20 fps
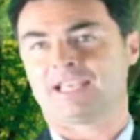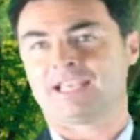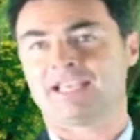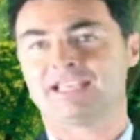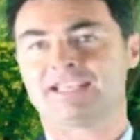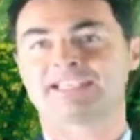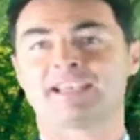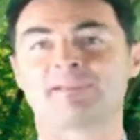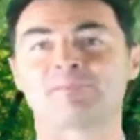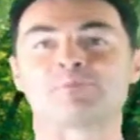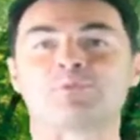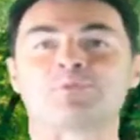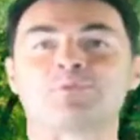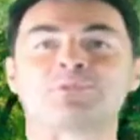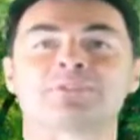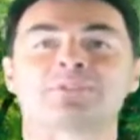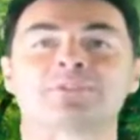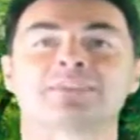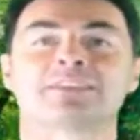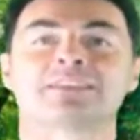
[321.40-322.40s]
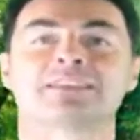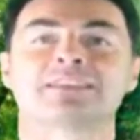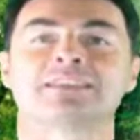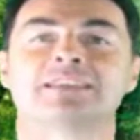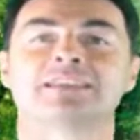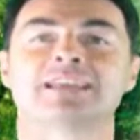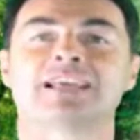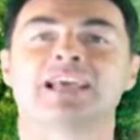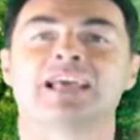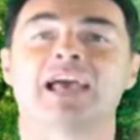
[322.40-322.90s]
il s'impose.
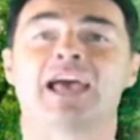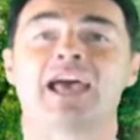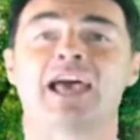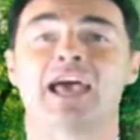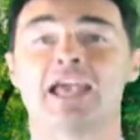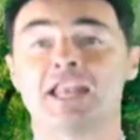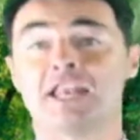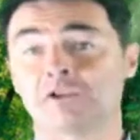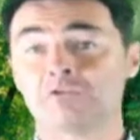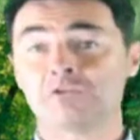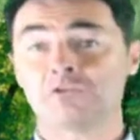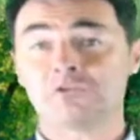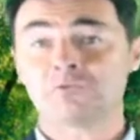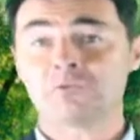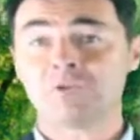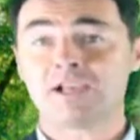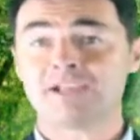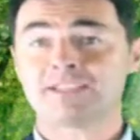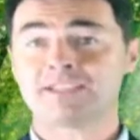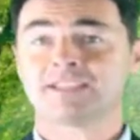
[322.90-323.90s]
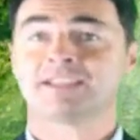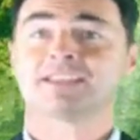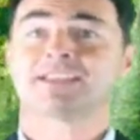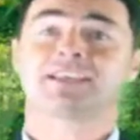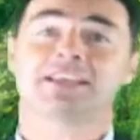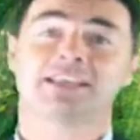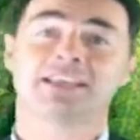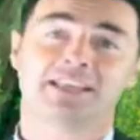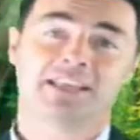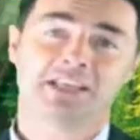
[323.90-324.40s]
Elle est courtoise,
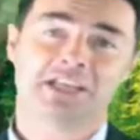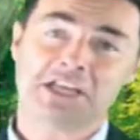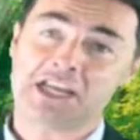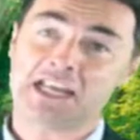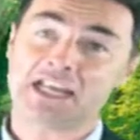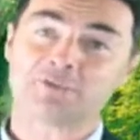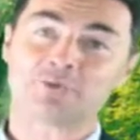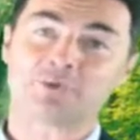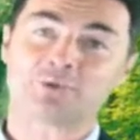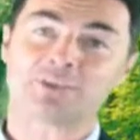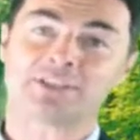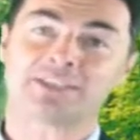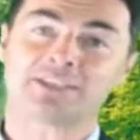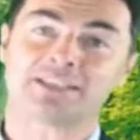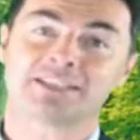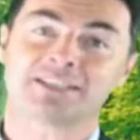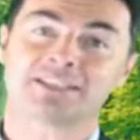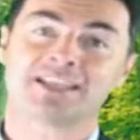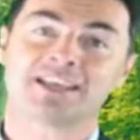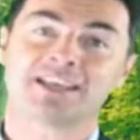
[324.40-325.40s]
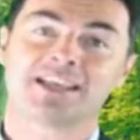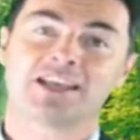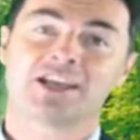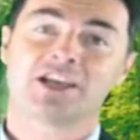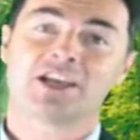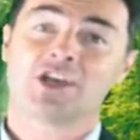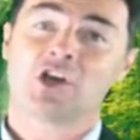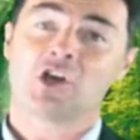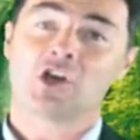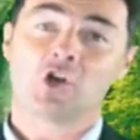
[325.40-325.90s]
il la courtise.
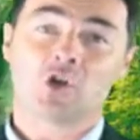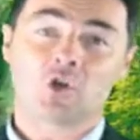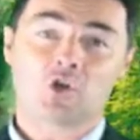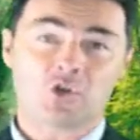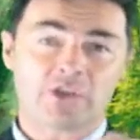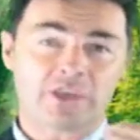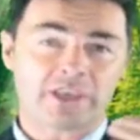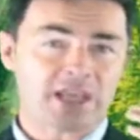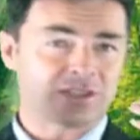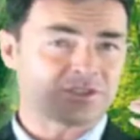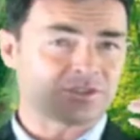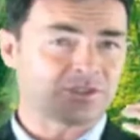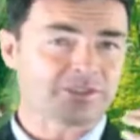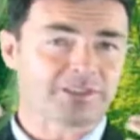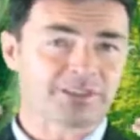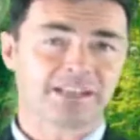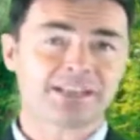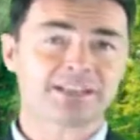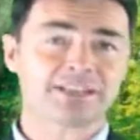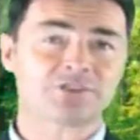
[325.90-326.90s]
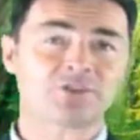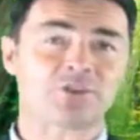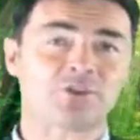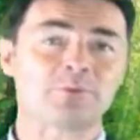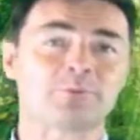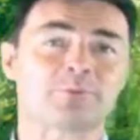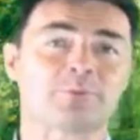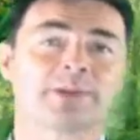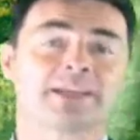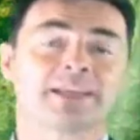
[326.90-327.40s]
Le regard sur
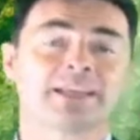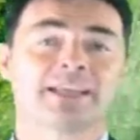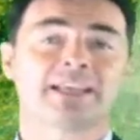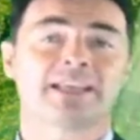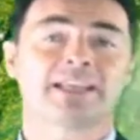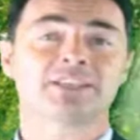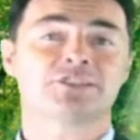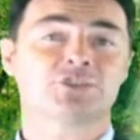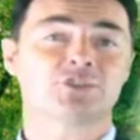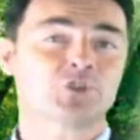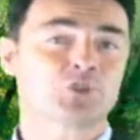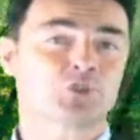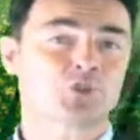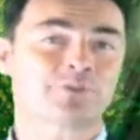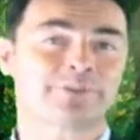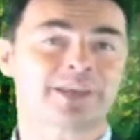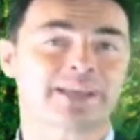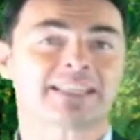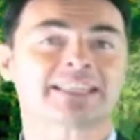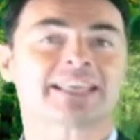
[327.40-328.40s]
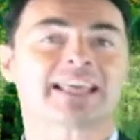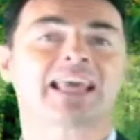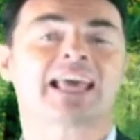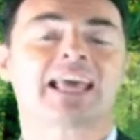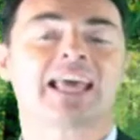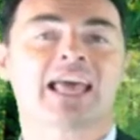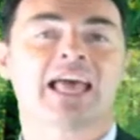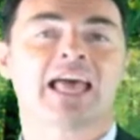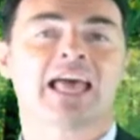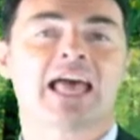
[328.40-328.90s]
télescope, et s'enchevêtre,
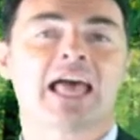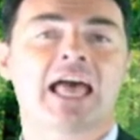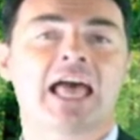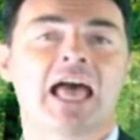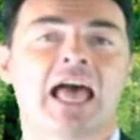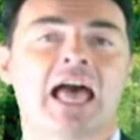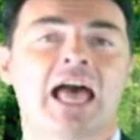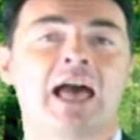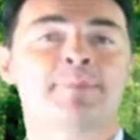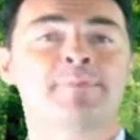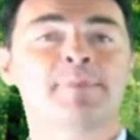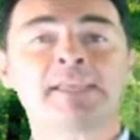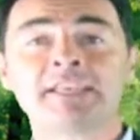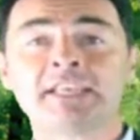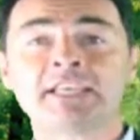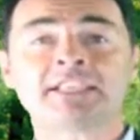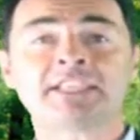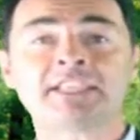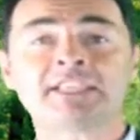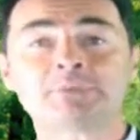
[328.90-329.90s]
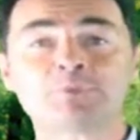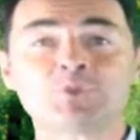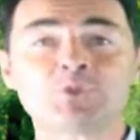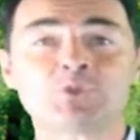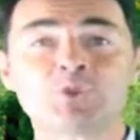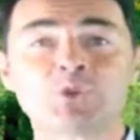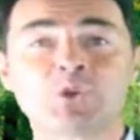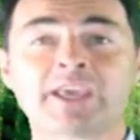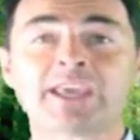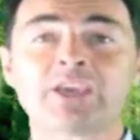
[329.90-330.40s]
Un magnétisme
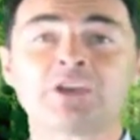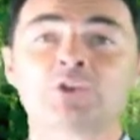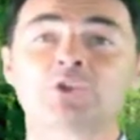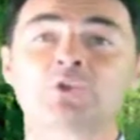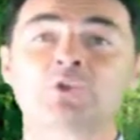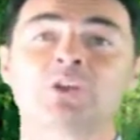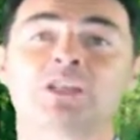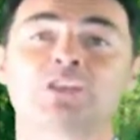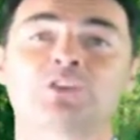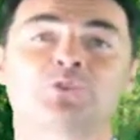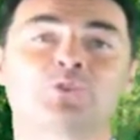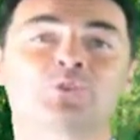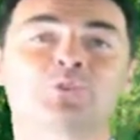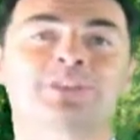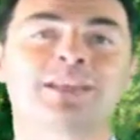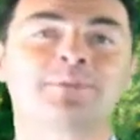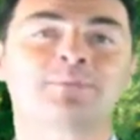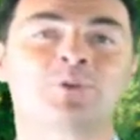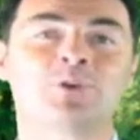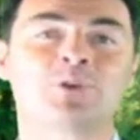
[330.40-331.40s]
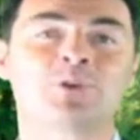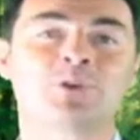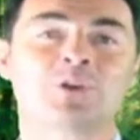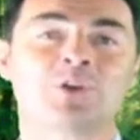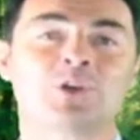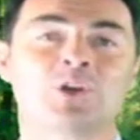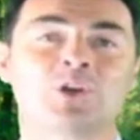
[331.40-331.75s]
se crée entre les deux amants,